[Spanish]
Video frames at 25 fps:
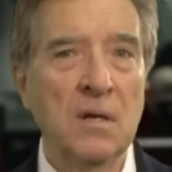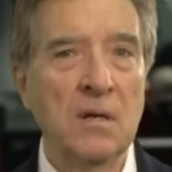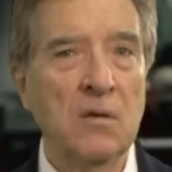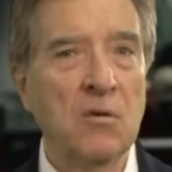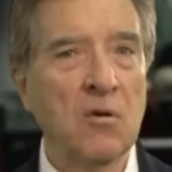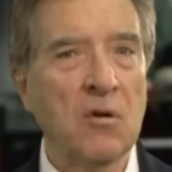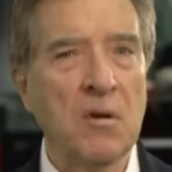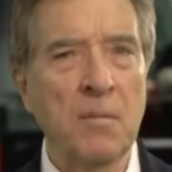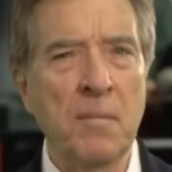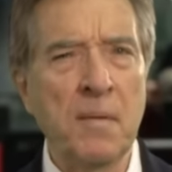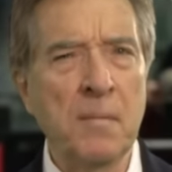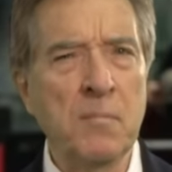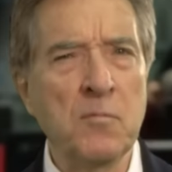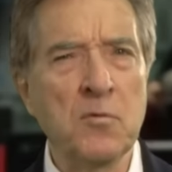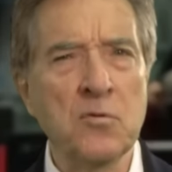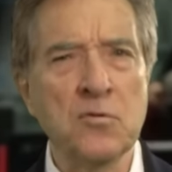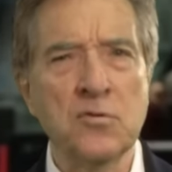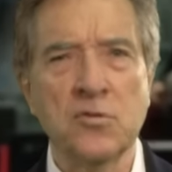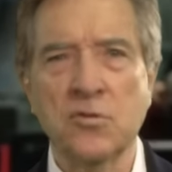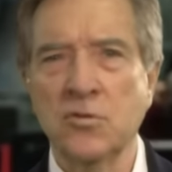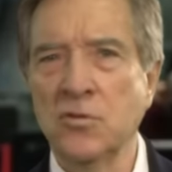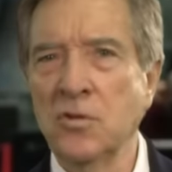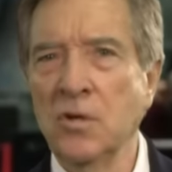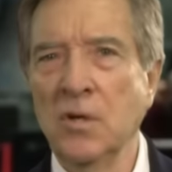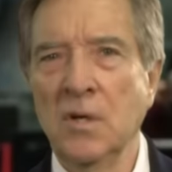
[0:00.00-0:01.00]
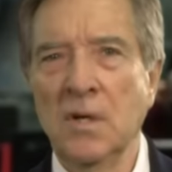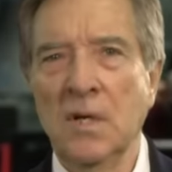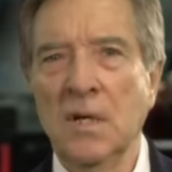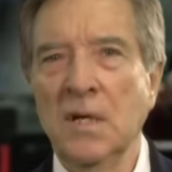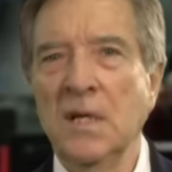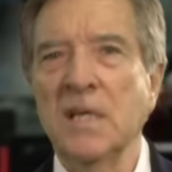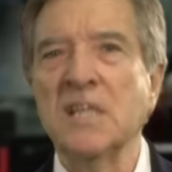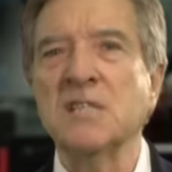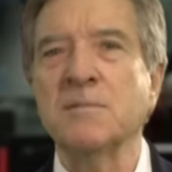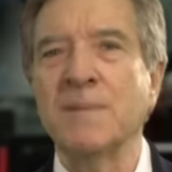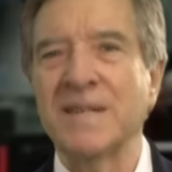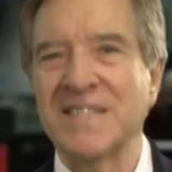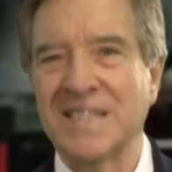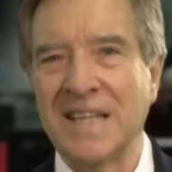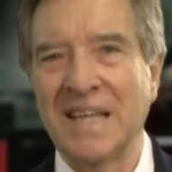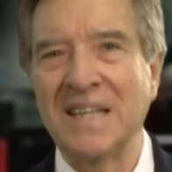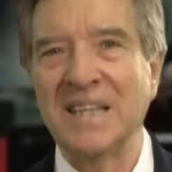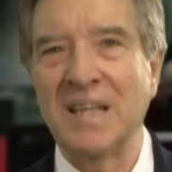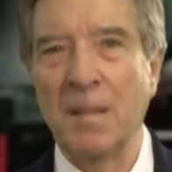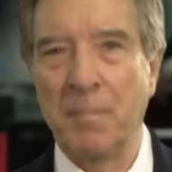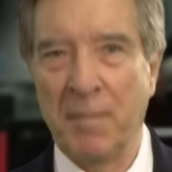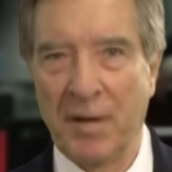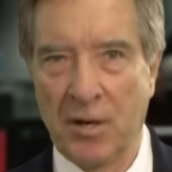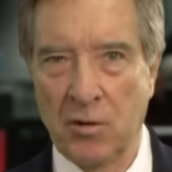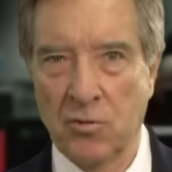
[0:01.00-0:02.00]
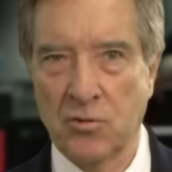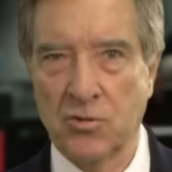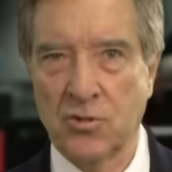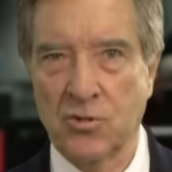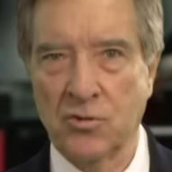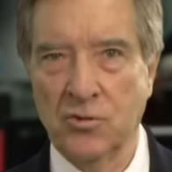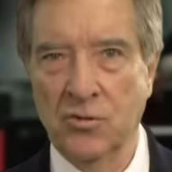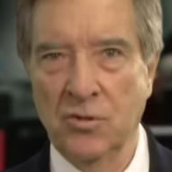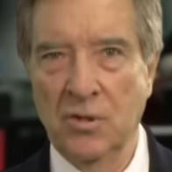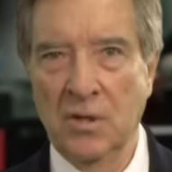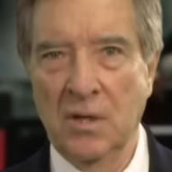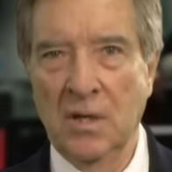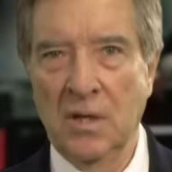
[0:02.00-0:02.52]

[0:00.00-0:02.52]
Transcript: Lo que vemos es bastante penoso.